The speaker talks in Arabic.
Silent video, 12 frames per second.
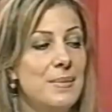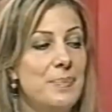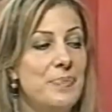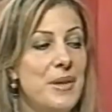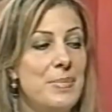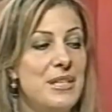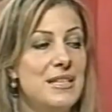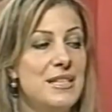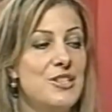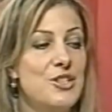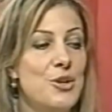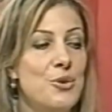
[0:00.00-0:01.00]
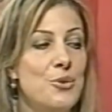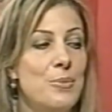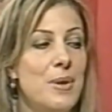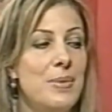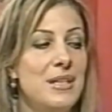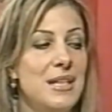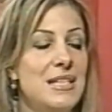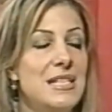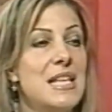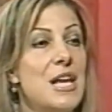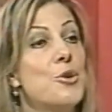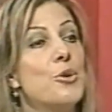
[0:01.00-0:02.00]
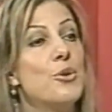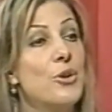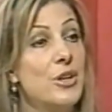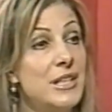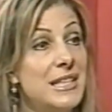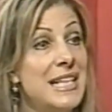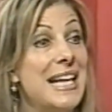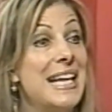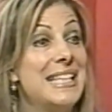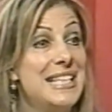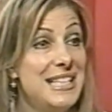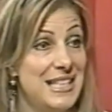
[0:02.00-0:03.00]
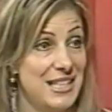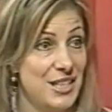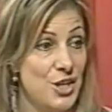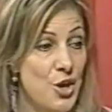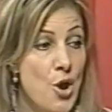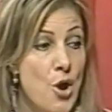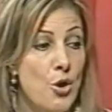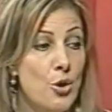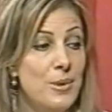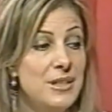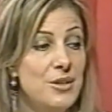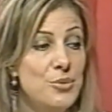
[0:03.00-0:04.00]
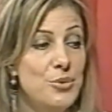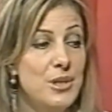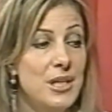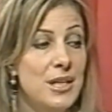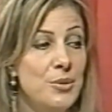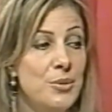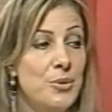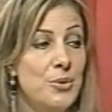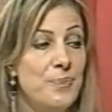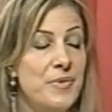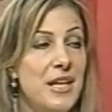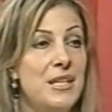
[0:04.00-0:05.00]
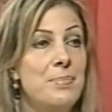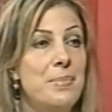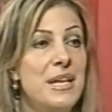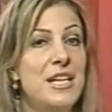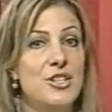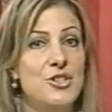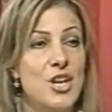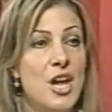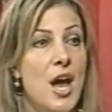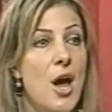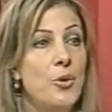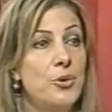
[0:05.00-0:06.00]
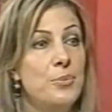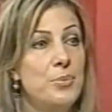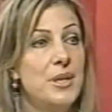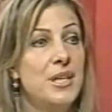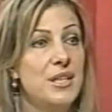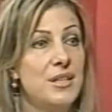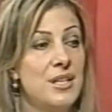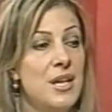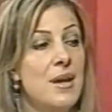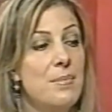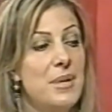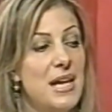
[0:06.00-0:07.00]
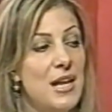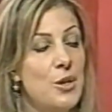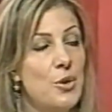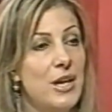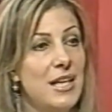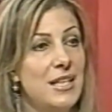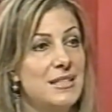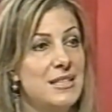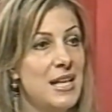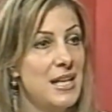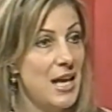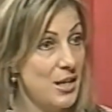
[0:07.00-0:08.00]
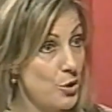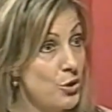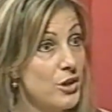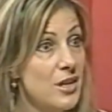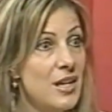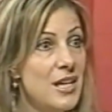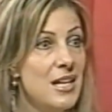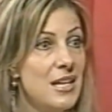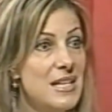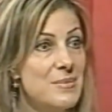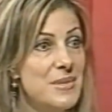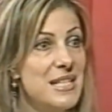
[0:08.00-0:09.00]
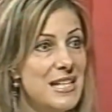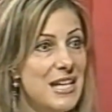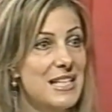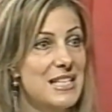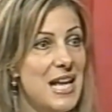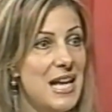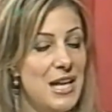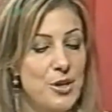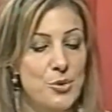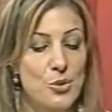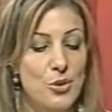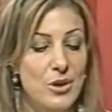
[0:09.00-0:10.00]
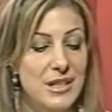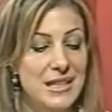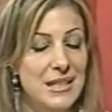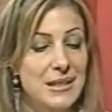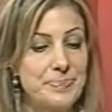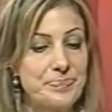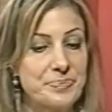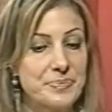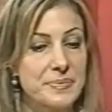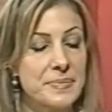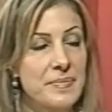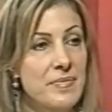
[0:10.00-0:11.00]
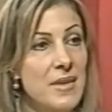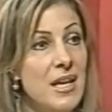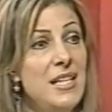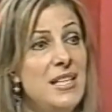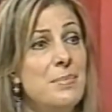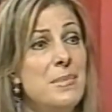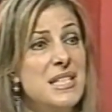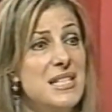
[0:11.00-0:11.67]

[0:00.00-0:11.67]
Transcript: بالنتيجه انه ما بدنا ننسى انه لغتنا غنيه وما ضروري انه ننبهج او ننبهر باللغات الاخرى لازم نركز على انه لغتنا هي مصدر